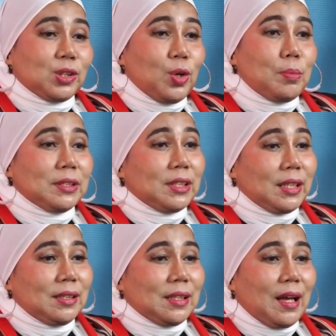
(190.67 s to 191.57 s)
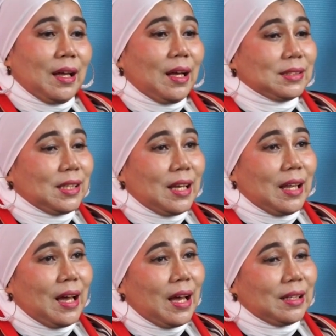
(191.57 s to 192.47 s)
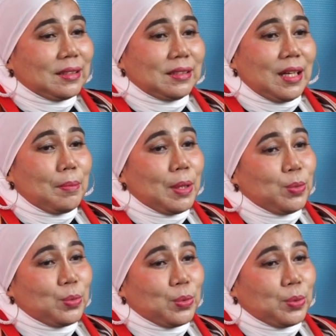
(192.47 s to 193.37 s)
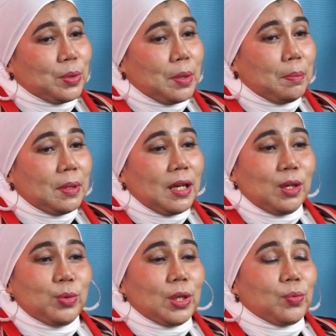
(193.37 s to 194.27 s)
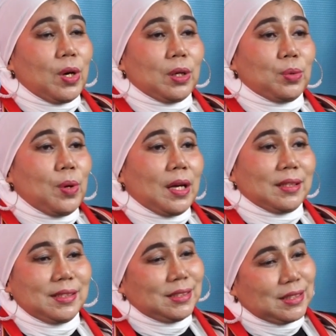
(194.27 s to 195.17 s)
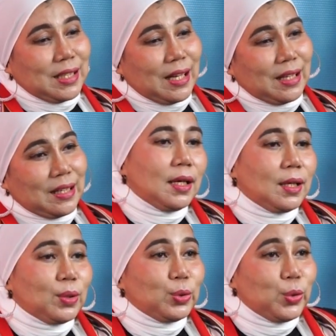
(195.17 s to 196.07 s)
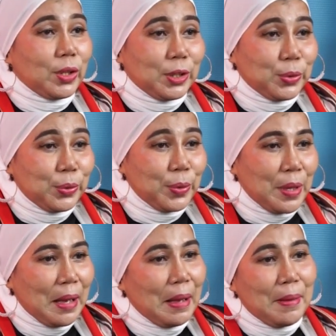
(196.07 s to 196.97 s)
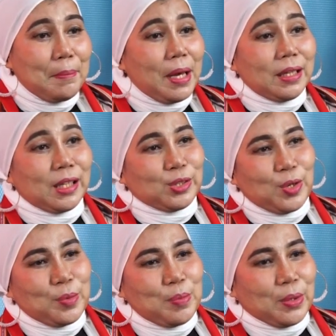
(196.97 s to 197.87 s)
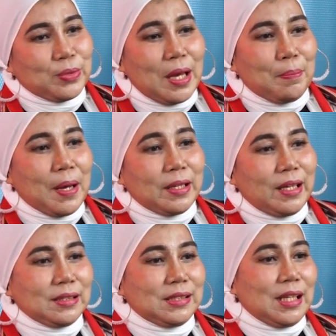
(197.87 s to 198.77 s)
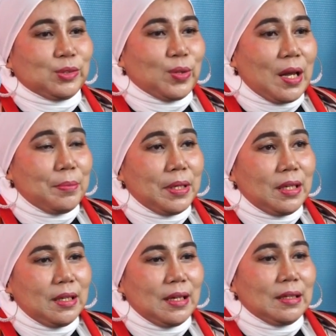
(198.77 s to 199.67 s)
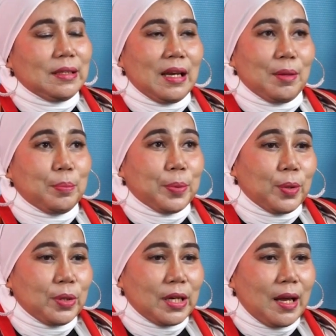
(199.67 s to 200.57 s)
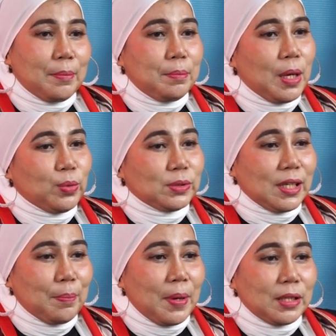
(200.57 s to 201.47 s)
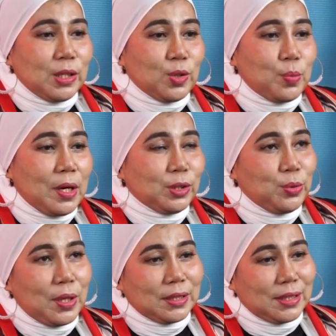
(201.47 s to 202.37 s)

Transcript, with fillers: ketong baca cerita segala hal tentang Maluku melalui ruang-ruang digital. Untuk itu, mari ketong baku dapa deng silaturahmi dalam program Baku Sapa di Rumah Tua